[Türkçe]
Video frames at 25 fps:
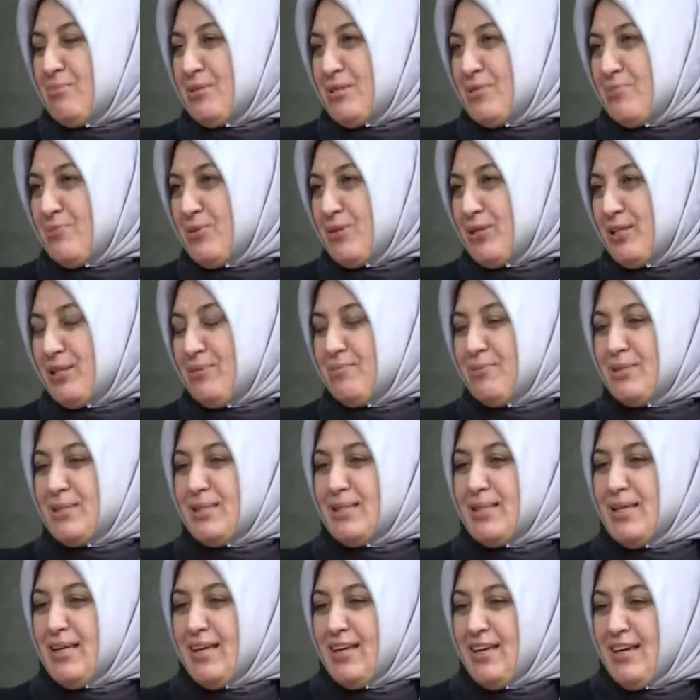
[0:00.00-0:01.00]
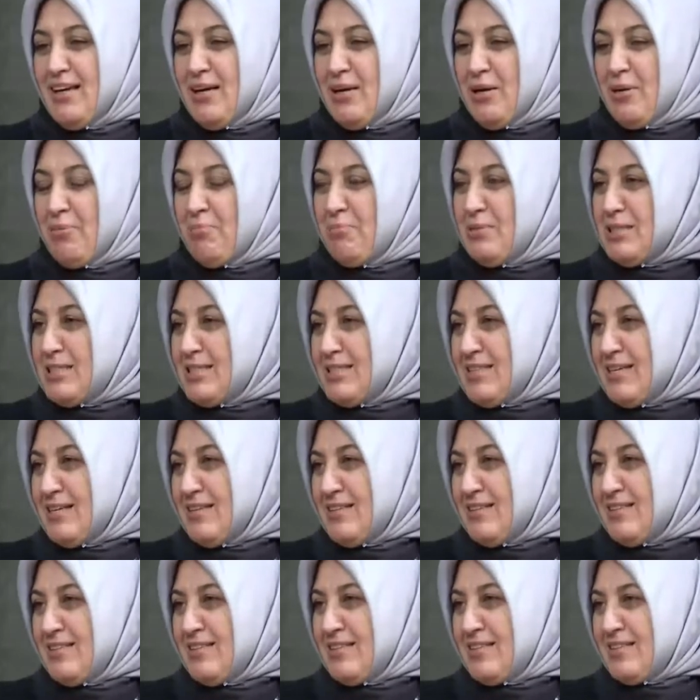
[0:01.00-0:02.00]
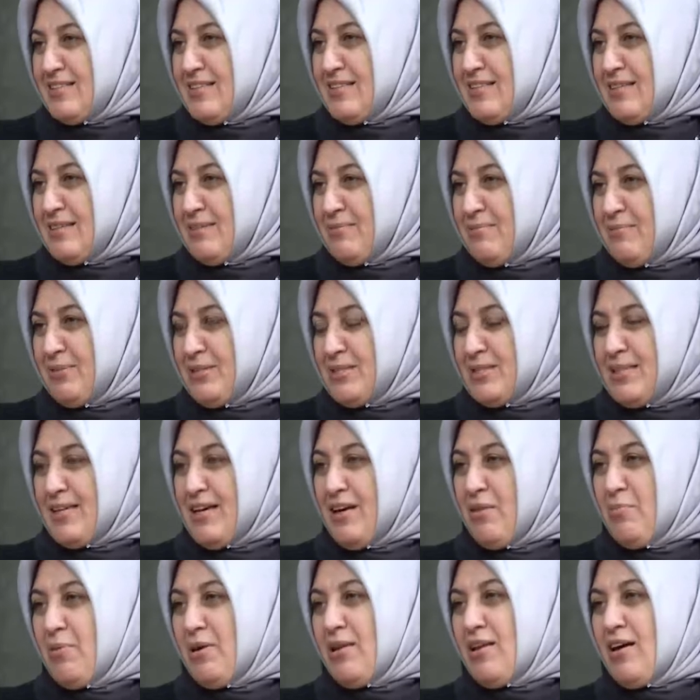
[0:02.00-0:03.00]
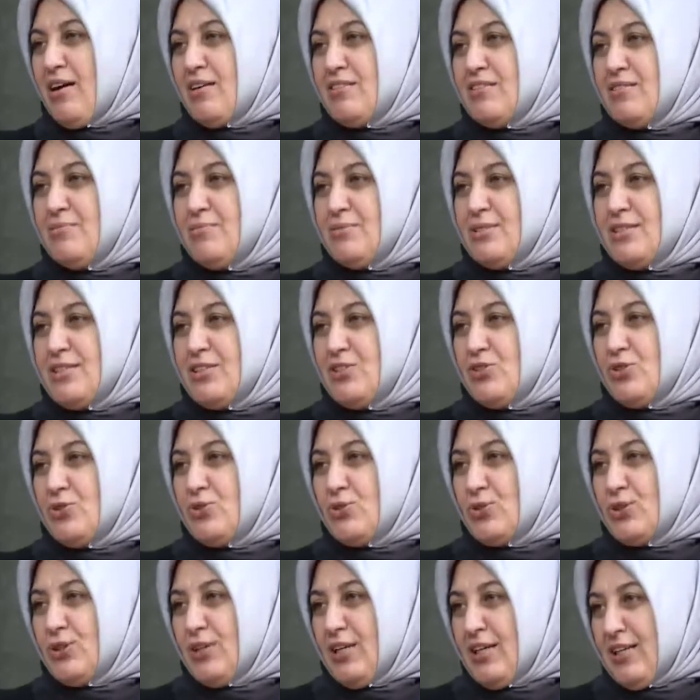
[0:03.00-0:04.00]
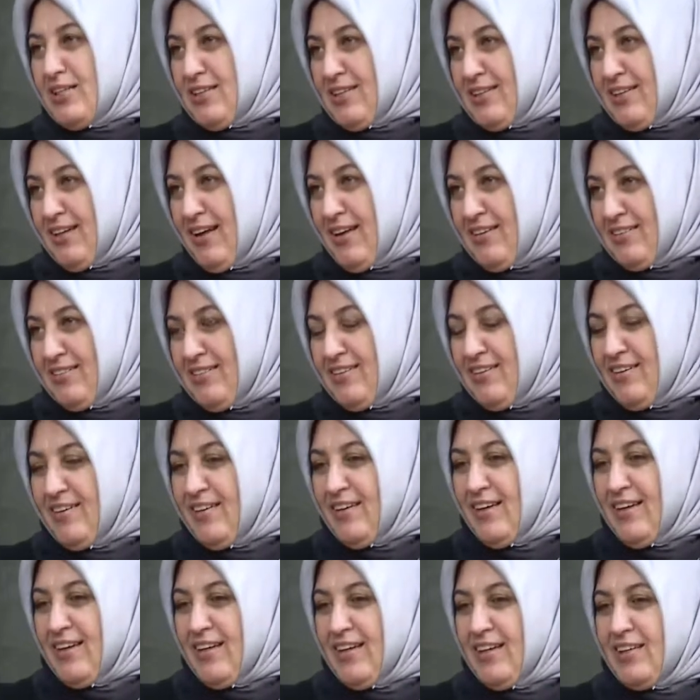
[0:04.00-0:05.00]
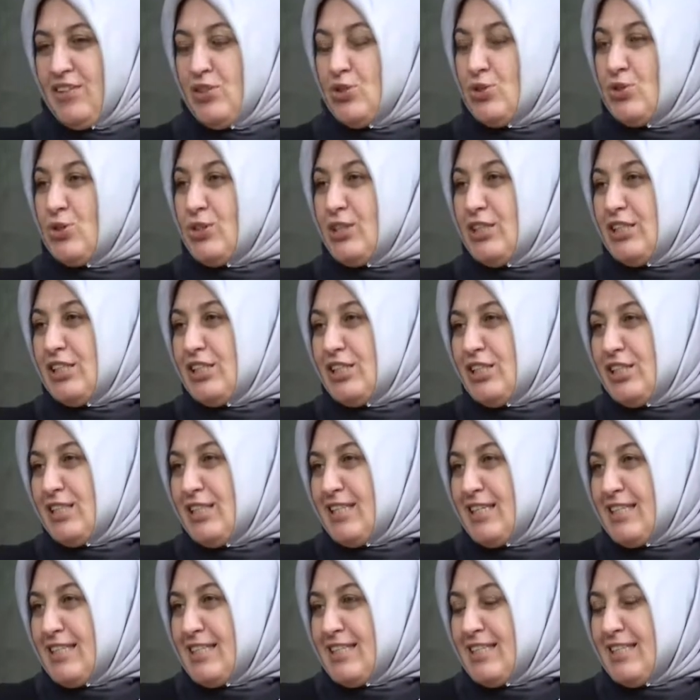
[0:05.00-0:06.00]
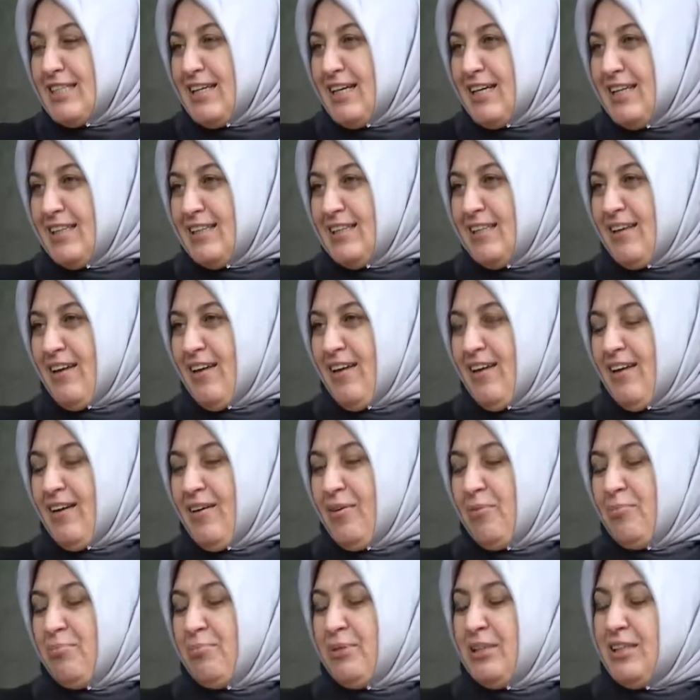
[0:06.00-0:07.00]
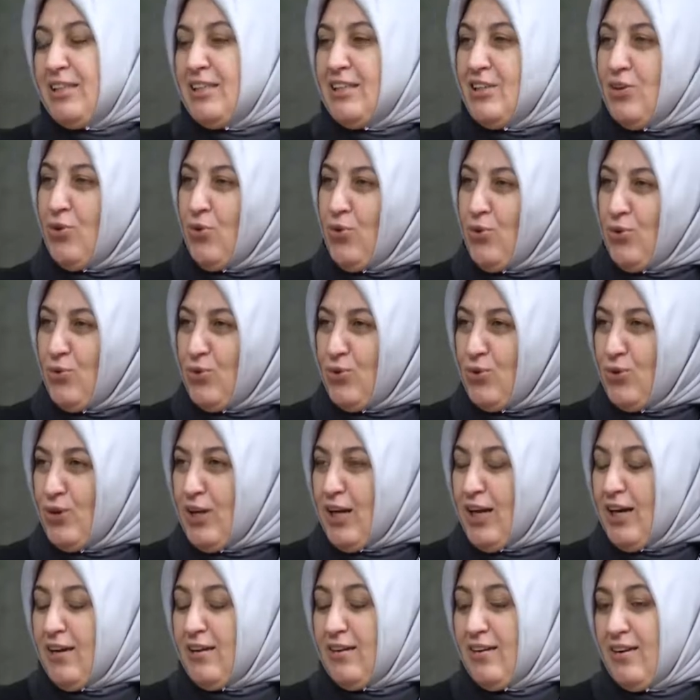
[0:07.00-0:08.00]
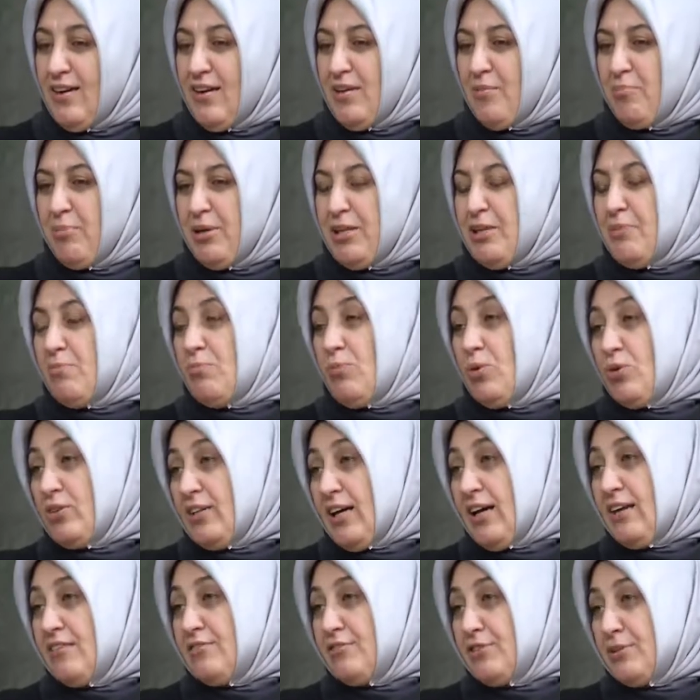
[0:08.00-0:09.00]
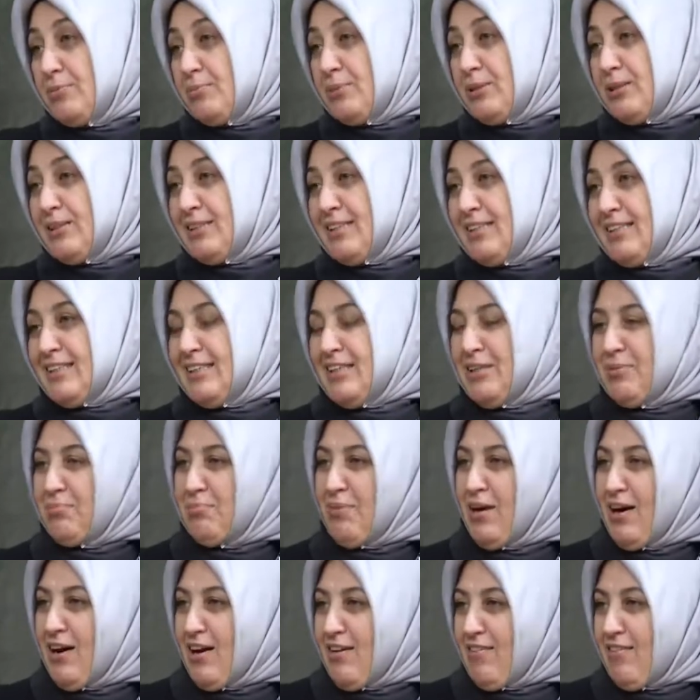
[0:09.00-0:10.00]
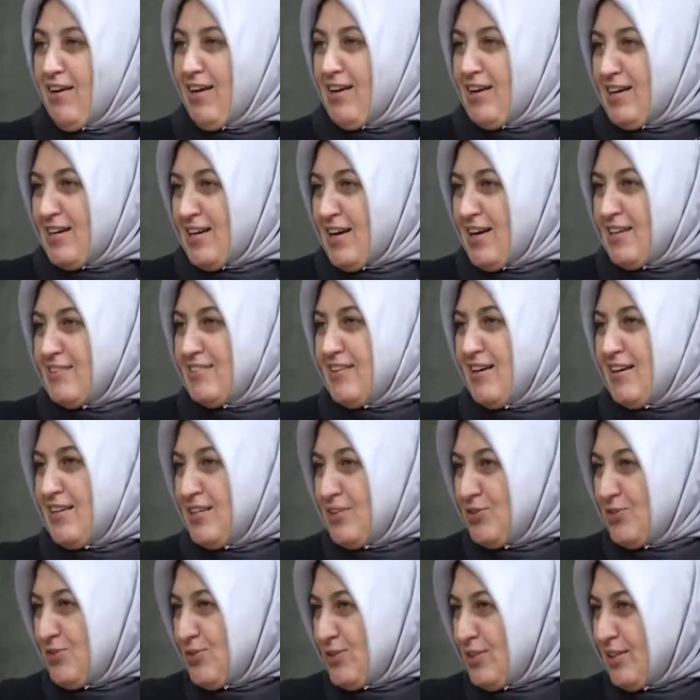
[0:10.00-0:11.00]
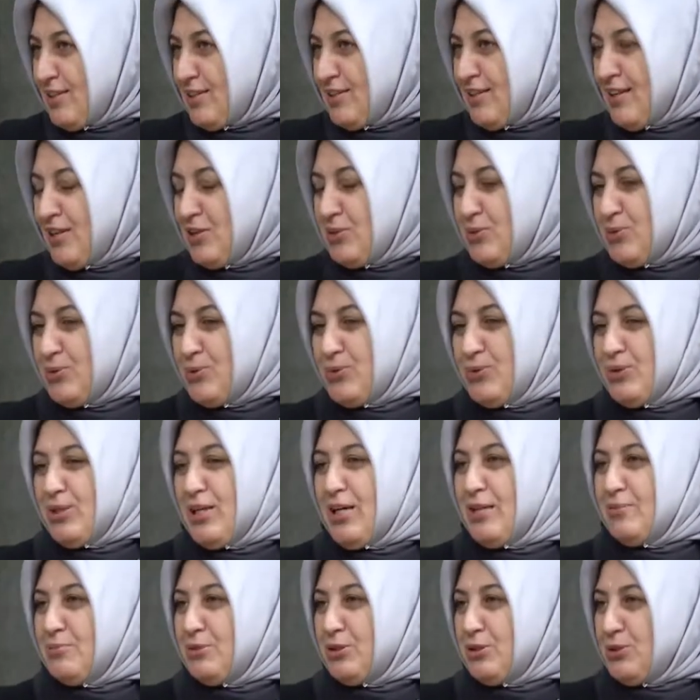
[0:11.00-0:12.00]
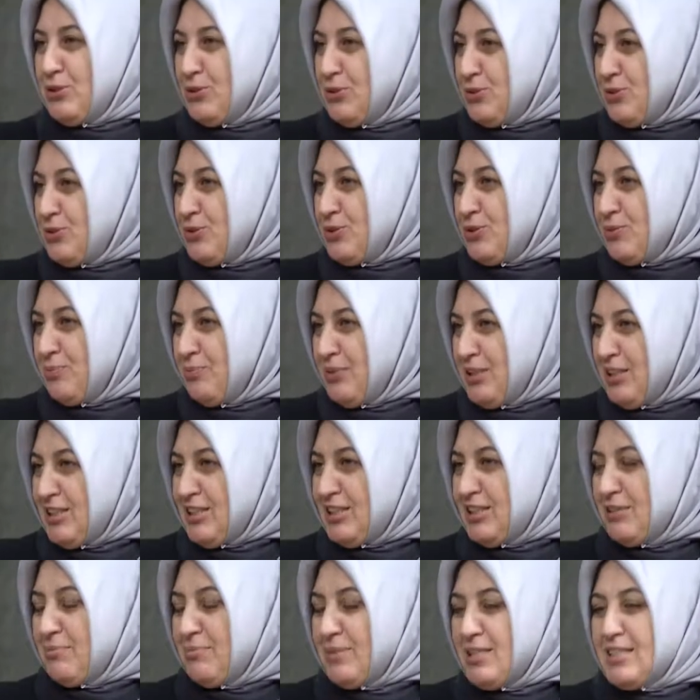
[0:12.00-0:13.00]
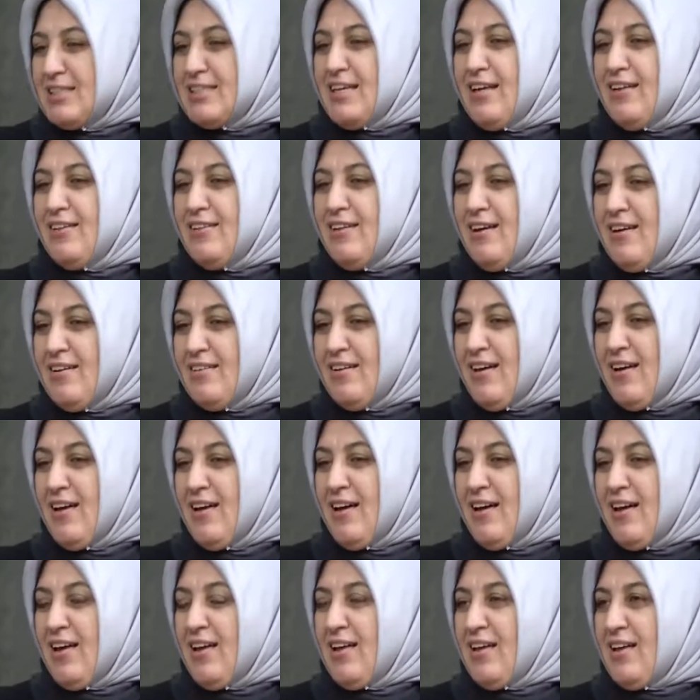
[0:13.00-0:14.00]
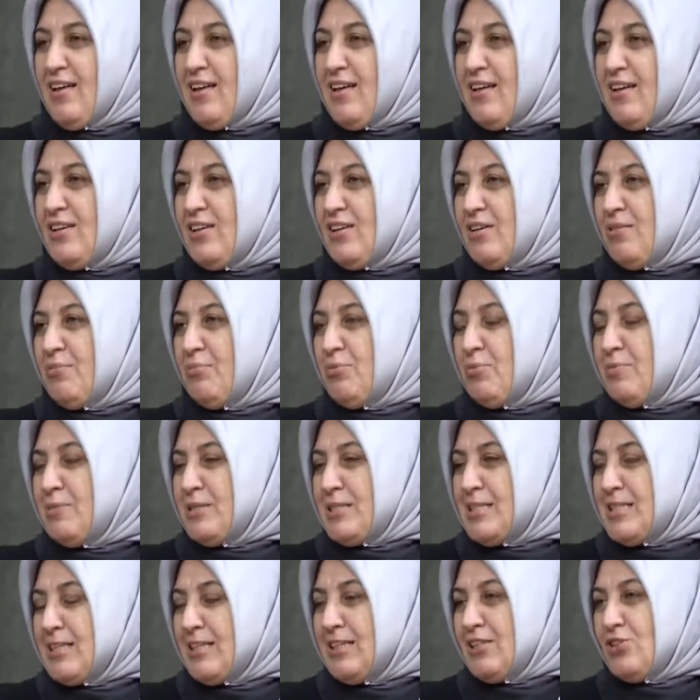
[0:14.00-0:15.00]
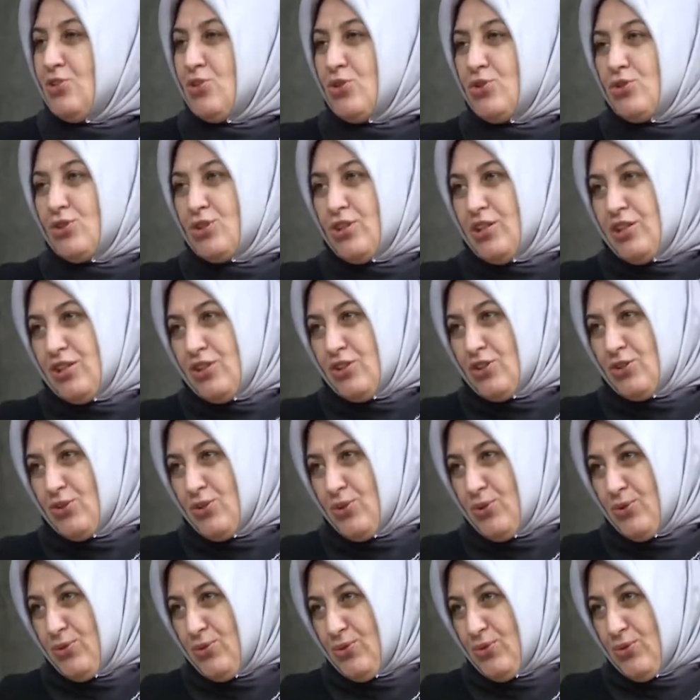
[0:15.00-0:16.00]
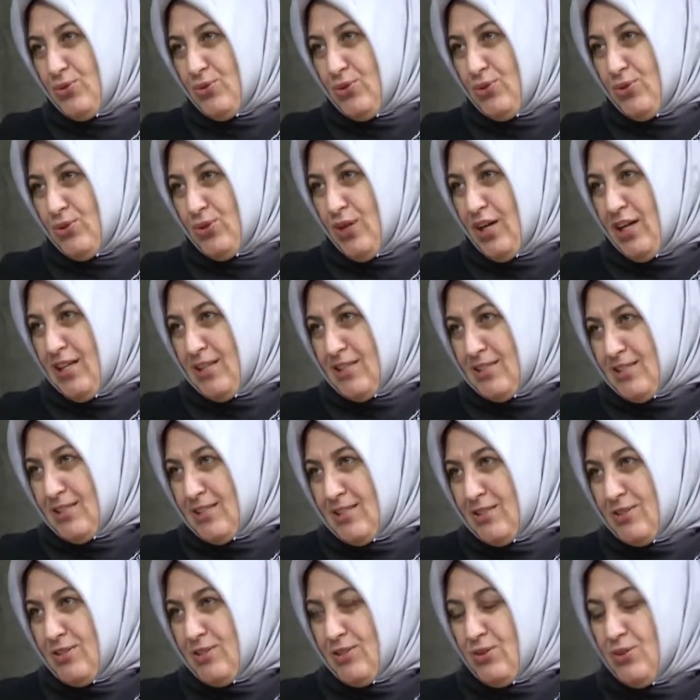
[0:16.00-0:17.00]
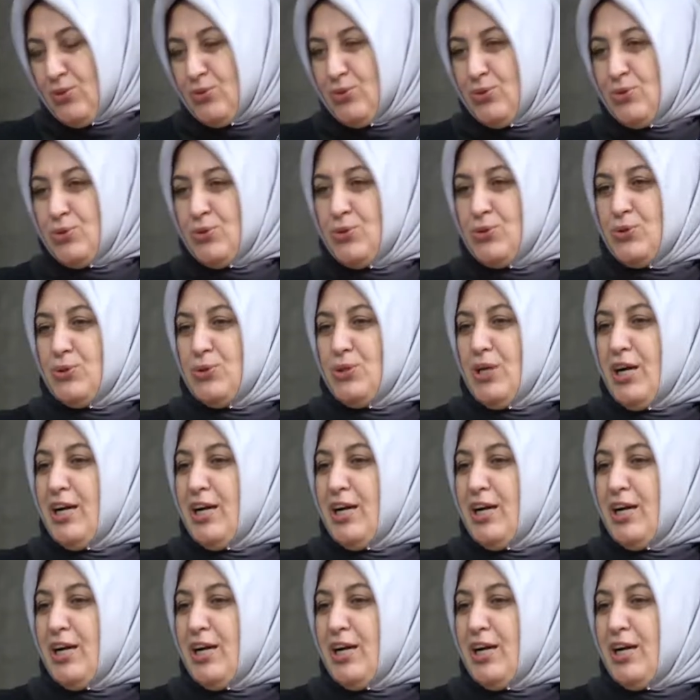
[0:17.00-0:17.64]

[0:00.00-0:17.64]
bizim ülkemizde masal dediğimizde hemen aklımıza çocuklar geldi çocuklar için yazılan e, minik öyküler, benim modern fable dediğim hayvan karakterleri üzerinden kurgulanmış küçücük minicik masallar e, bu masalın çocuklar için olduğu algısını oluşturdu.